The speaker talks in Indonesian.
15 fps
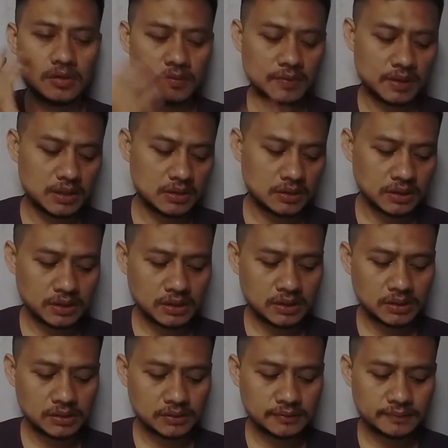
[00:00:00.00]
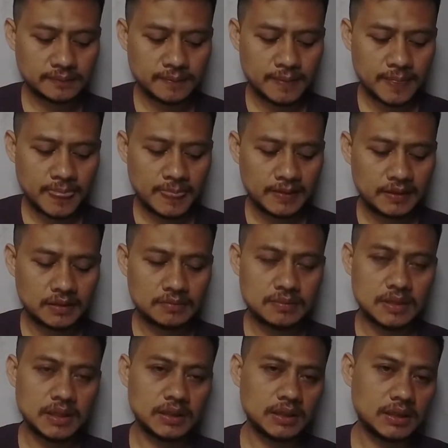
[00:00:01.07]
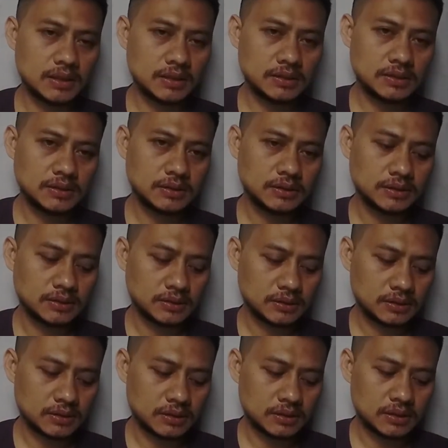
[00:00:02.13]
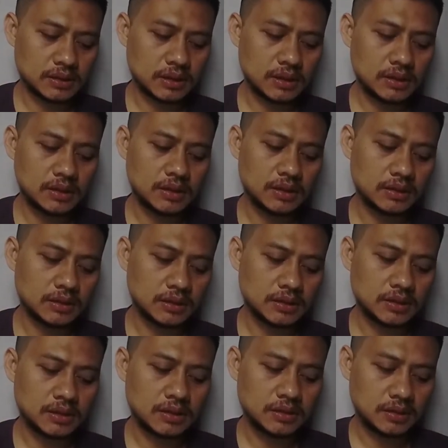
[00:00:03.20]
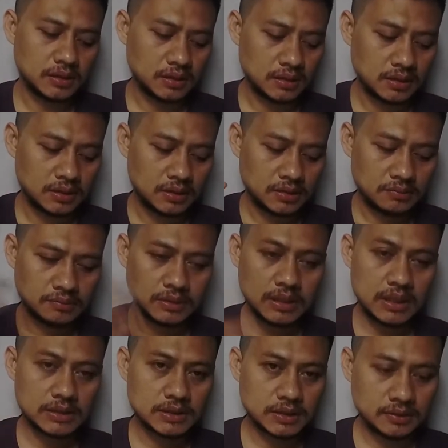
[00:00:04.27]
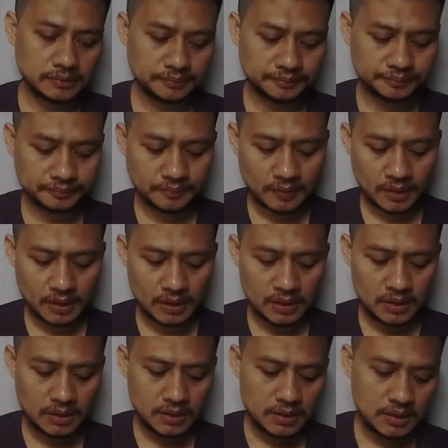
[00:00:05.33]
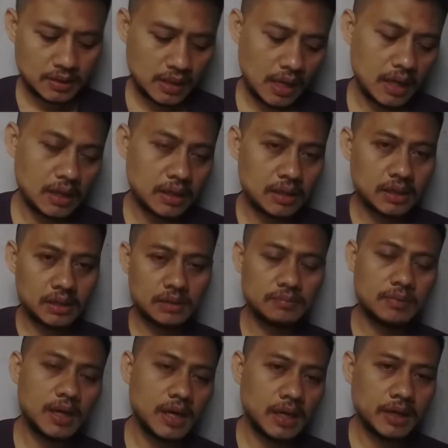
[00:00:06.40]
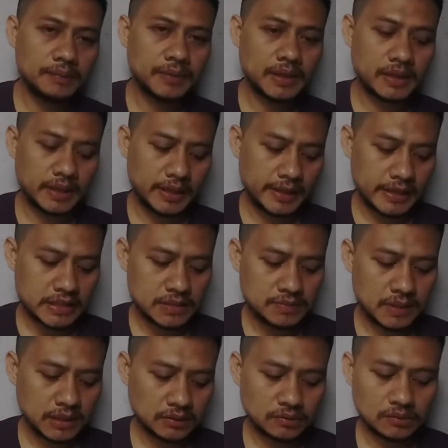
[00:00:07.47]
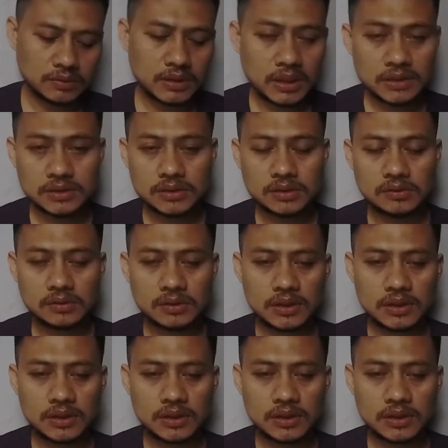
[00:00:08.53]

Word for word: komedoin dibiarin kering nanti dibilas ya yang kelima pakai es batu dan jeruk